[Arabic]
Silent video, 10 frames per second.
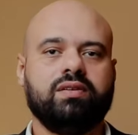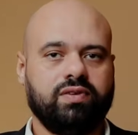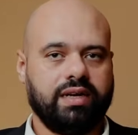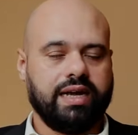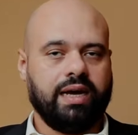
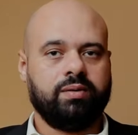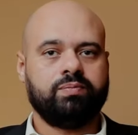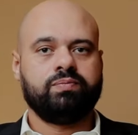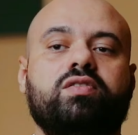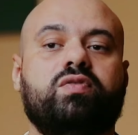ابدا في
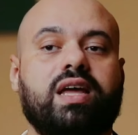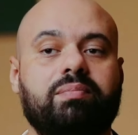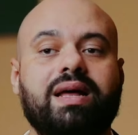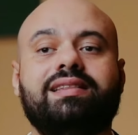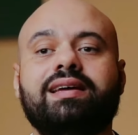النجاح في
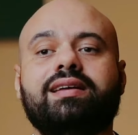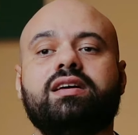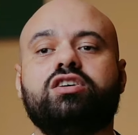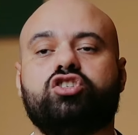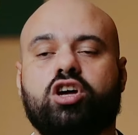
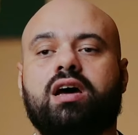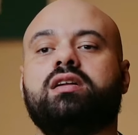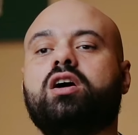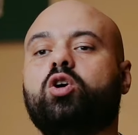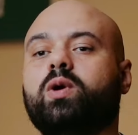جمالتك
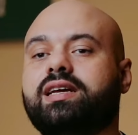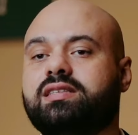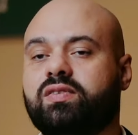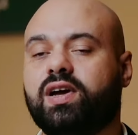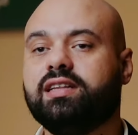شعارنا هو
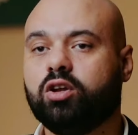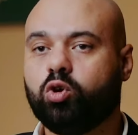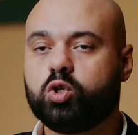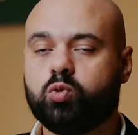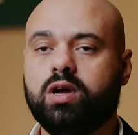الاستفاده
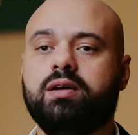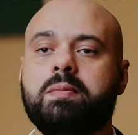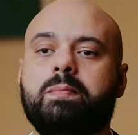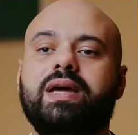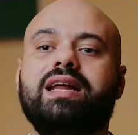القصوى
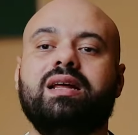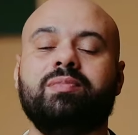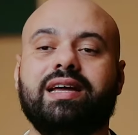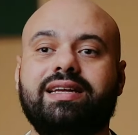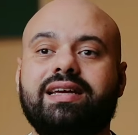من
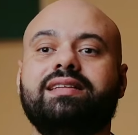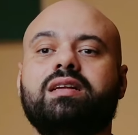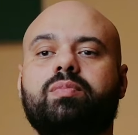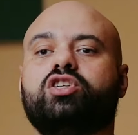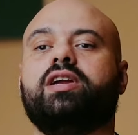
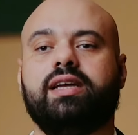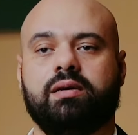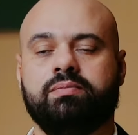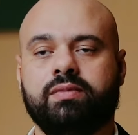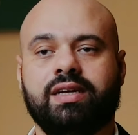الامكانيات
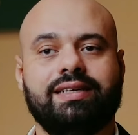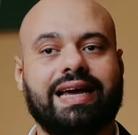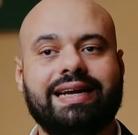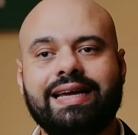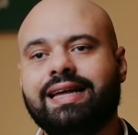البشريه
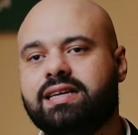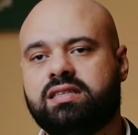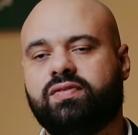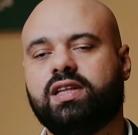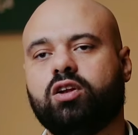يعني ايه
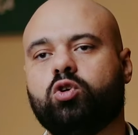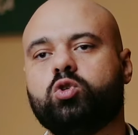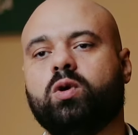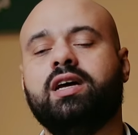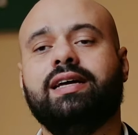الاستفاده
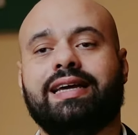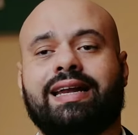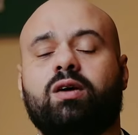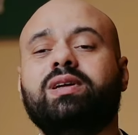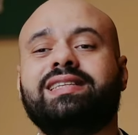القصوى
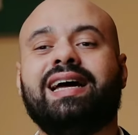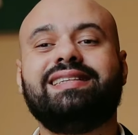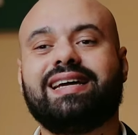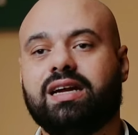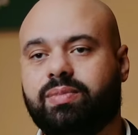يعني لو انت
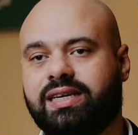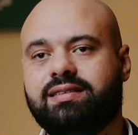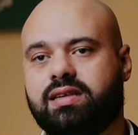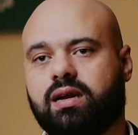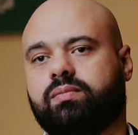عندك
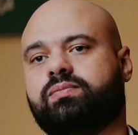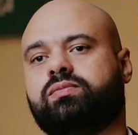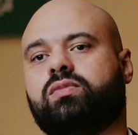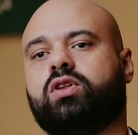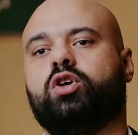40 سنه
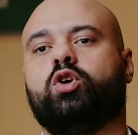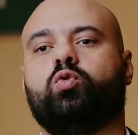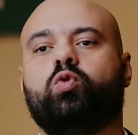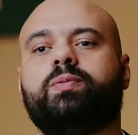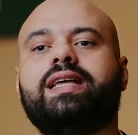
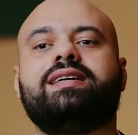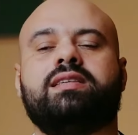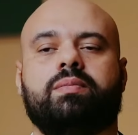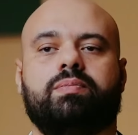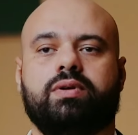
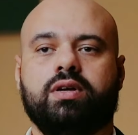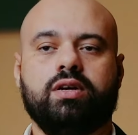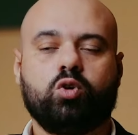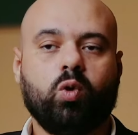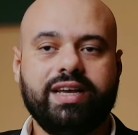وبتكسب
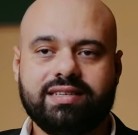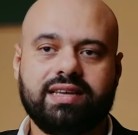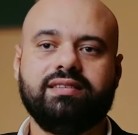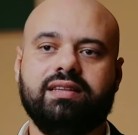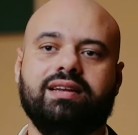
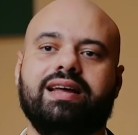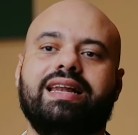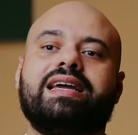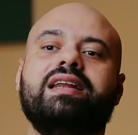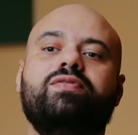كويس جدا
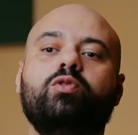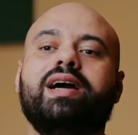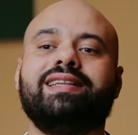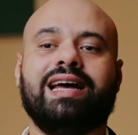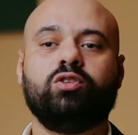لكن
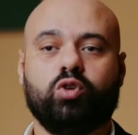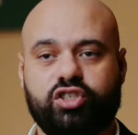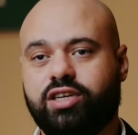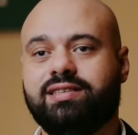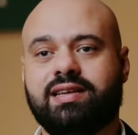في واحد
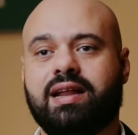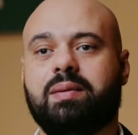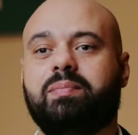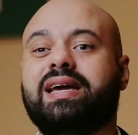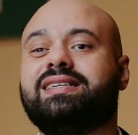عنده 20
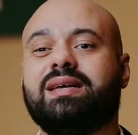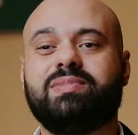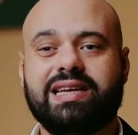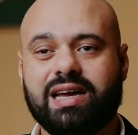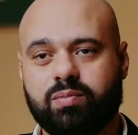سنه
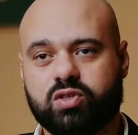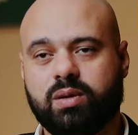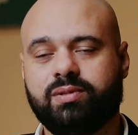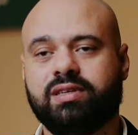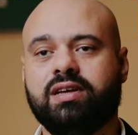بيكسب زيك
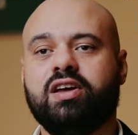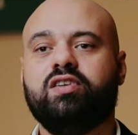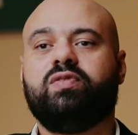بالظبط